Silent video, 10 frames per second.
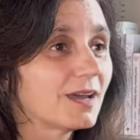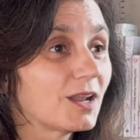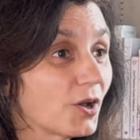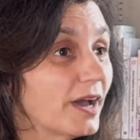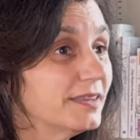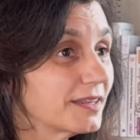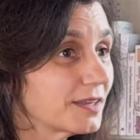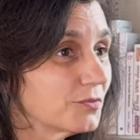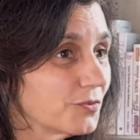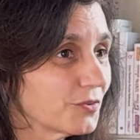Alors
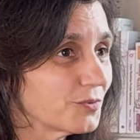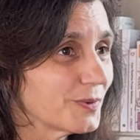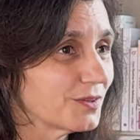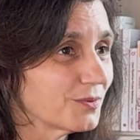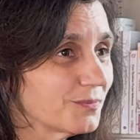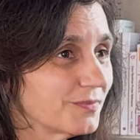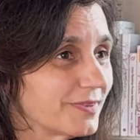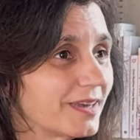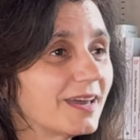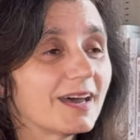Heineken France maintenant.
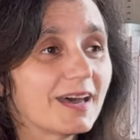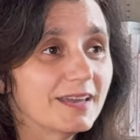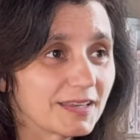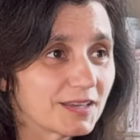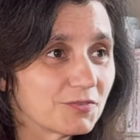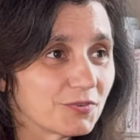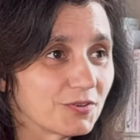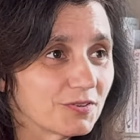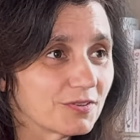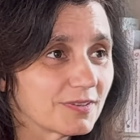Heineken
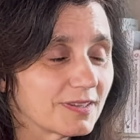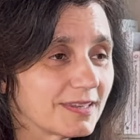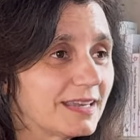France